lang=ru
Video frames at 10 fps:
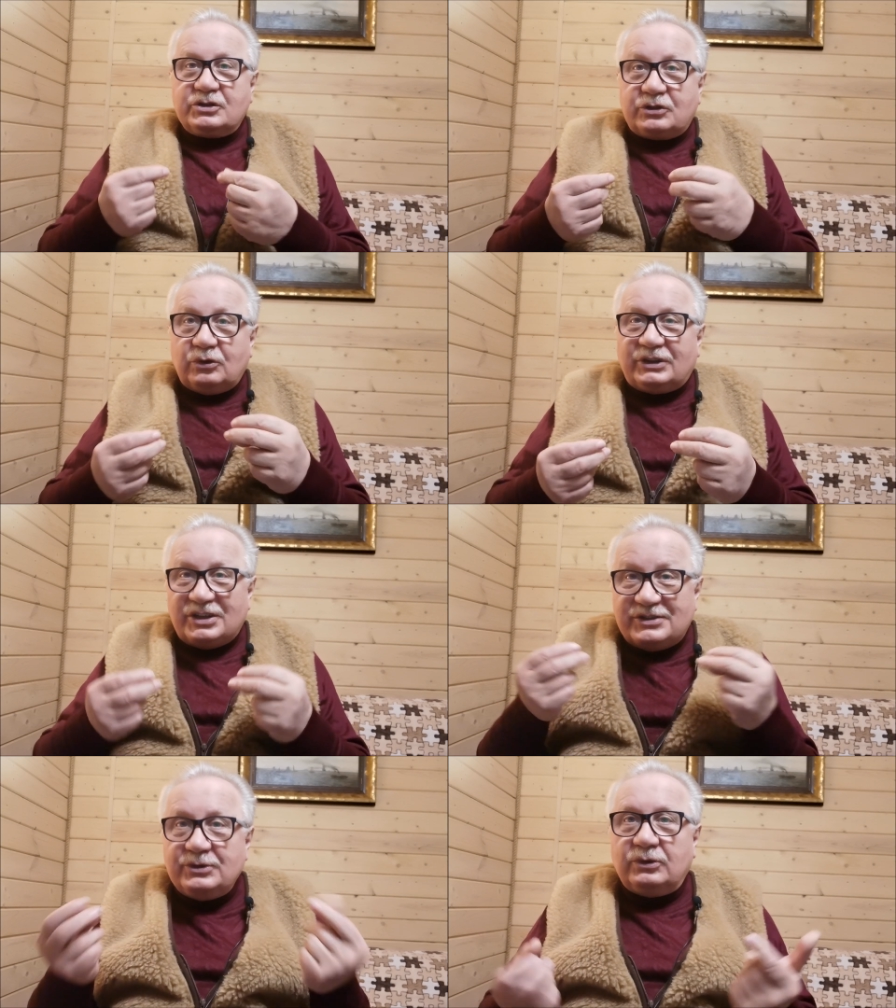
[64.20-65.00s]

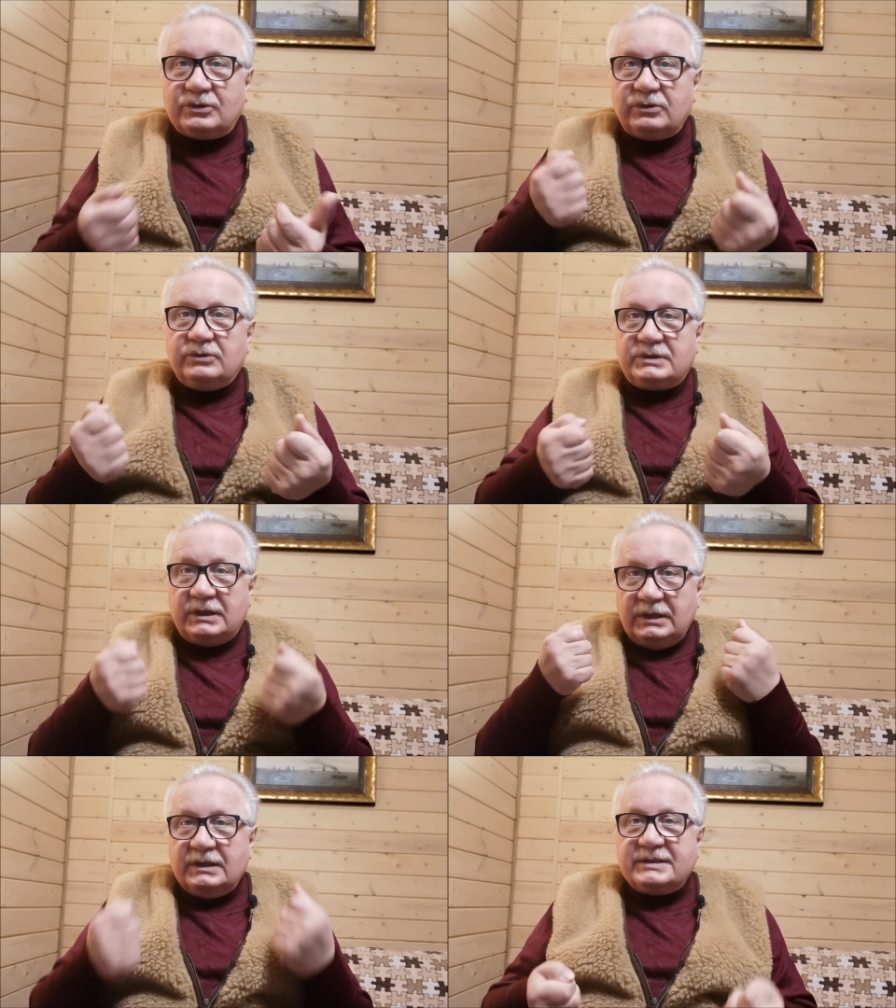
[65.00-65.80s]
что-то
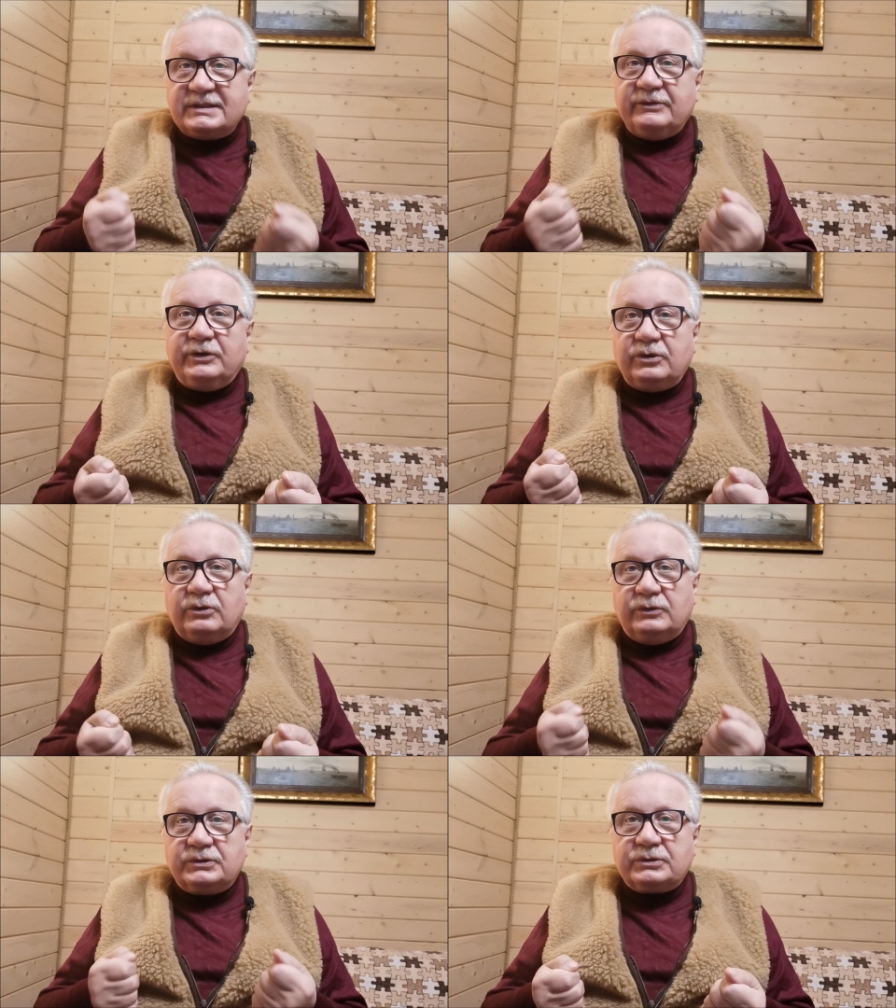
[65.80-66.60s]
дернуть за
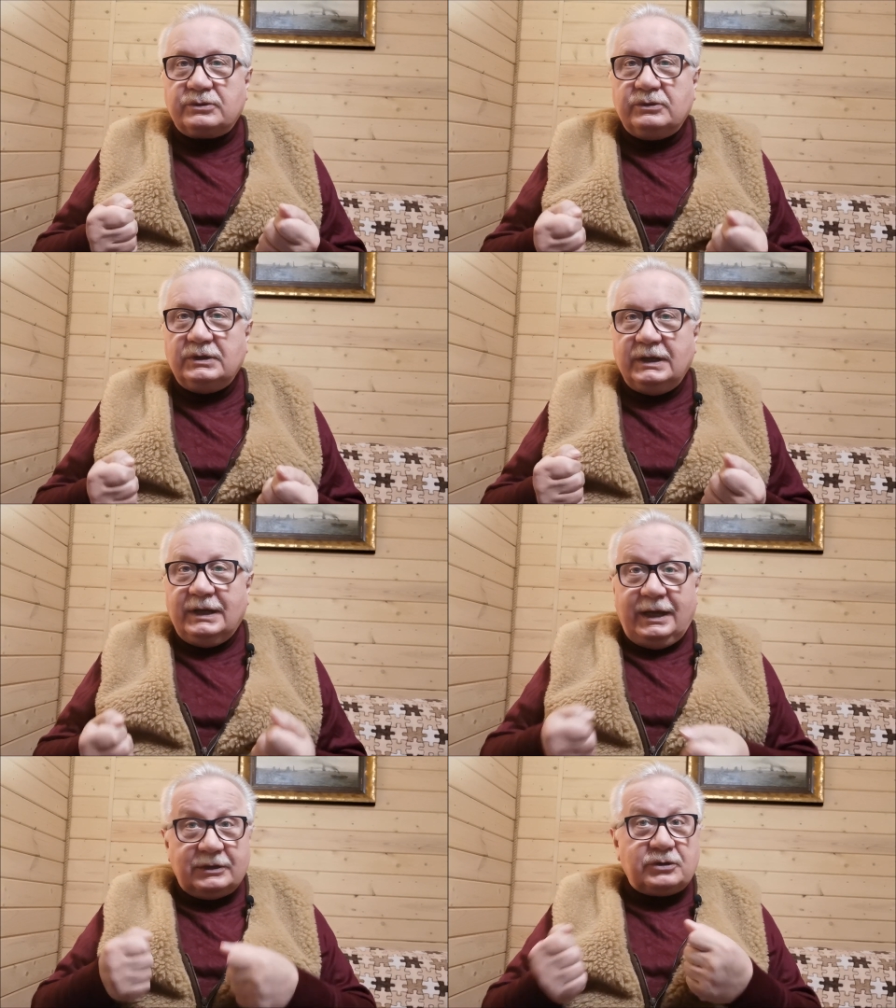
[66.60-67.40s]
веревочку,
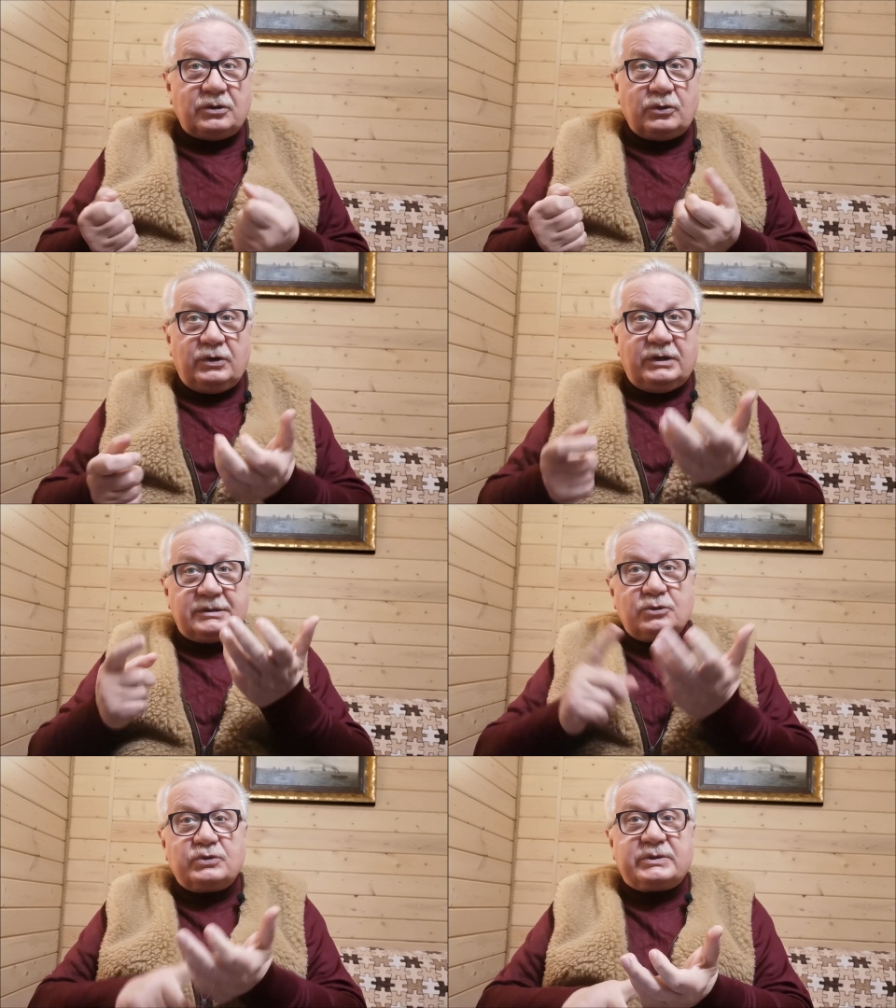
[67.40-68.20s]
и
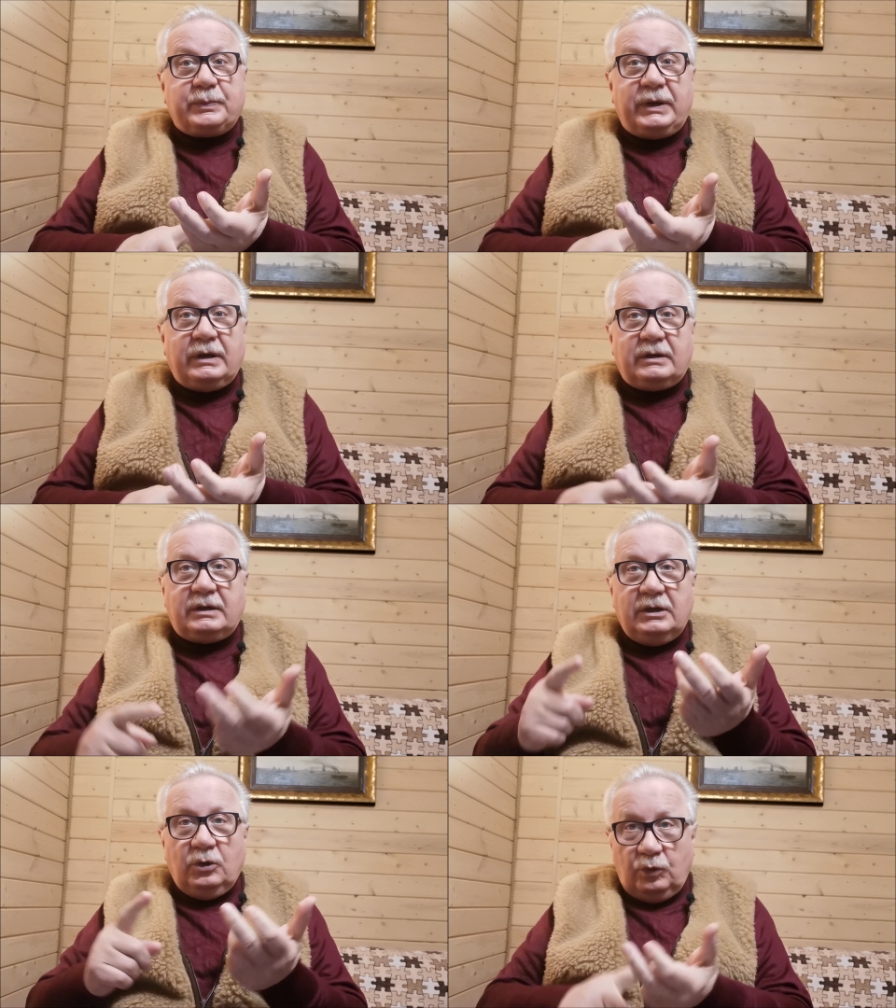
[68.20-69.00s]
откроется
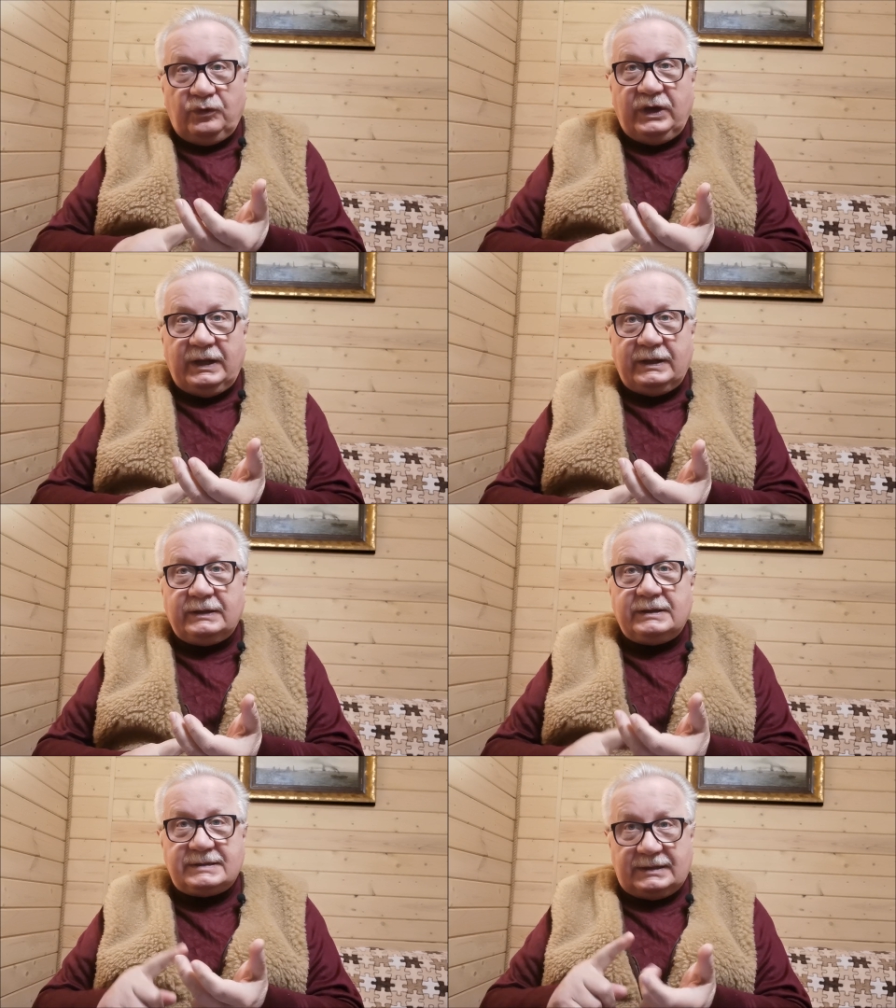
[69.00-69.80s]
успех,
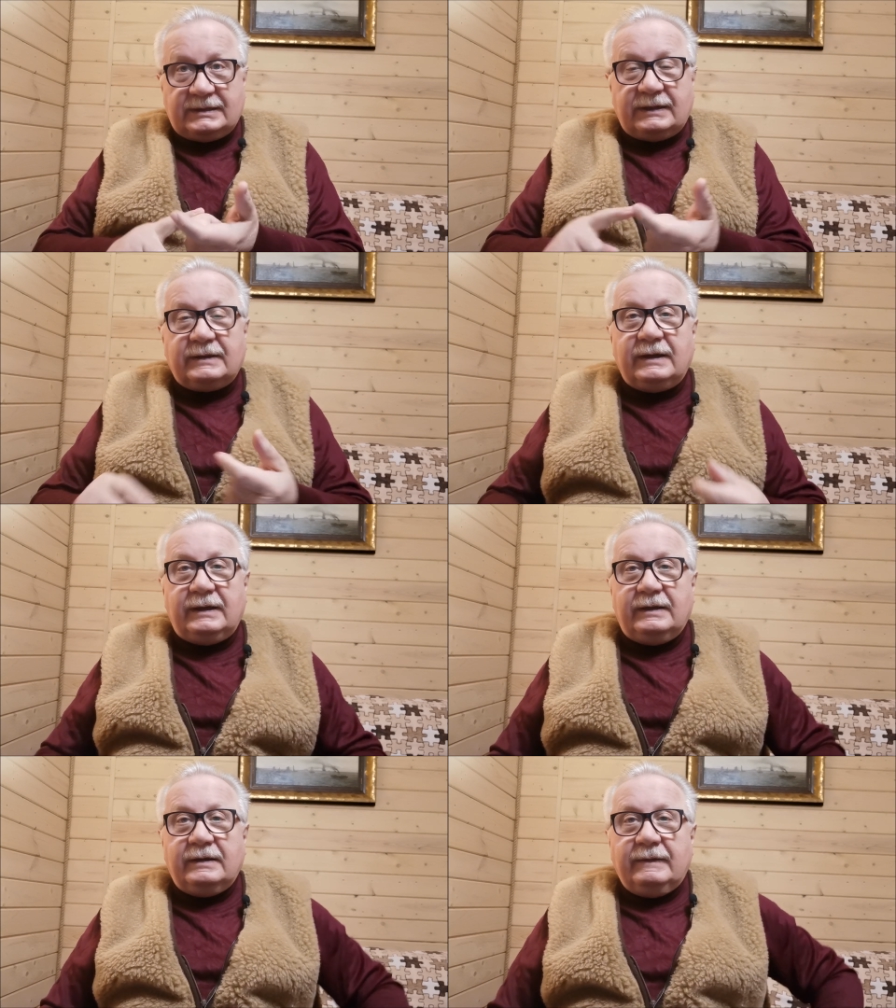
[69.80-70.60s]
уверенность и так
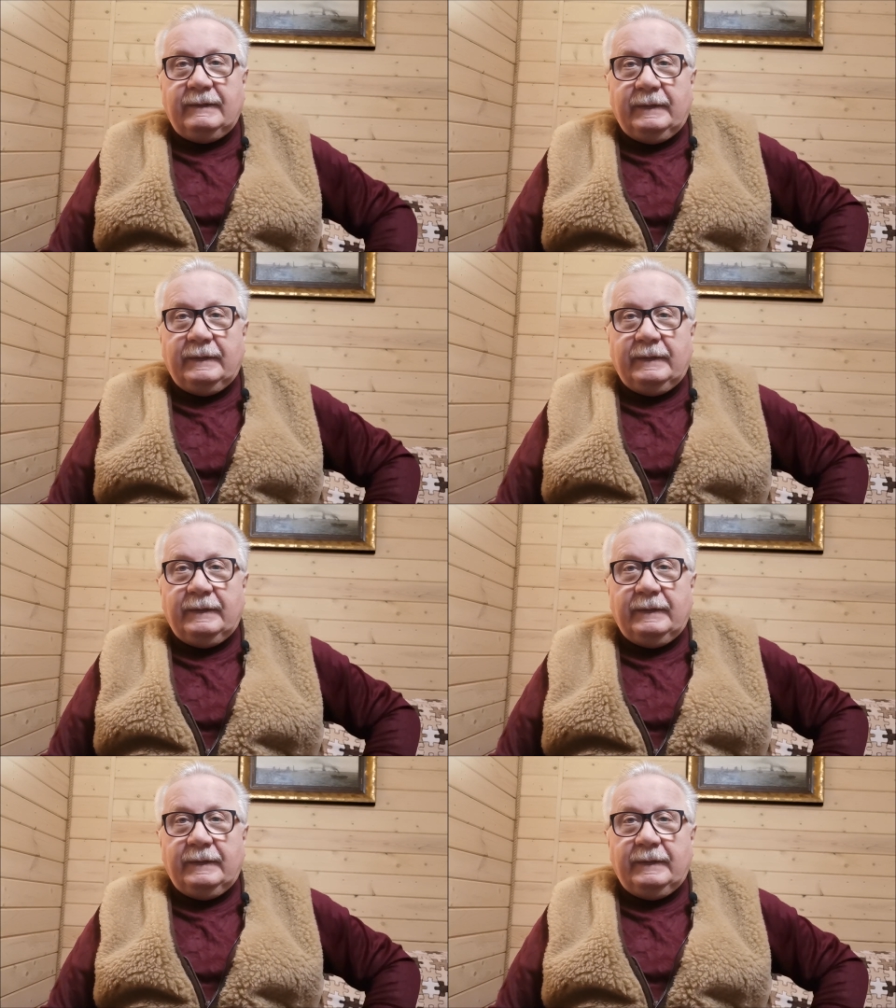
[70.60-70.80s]
далее,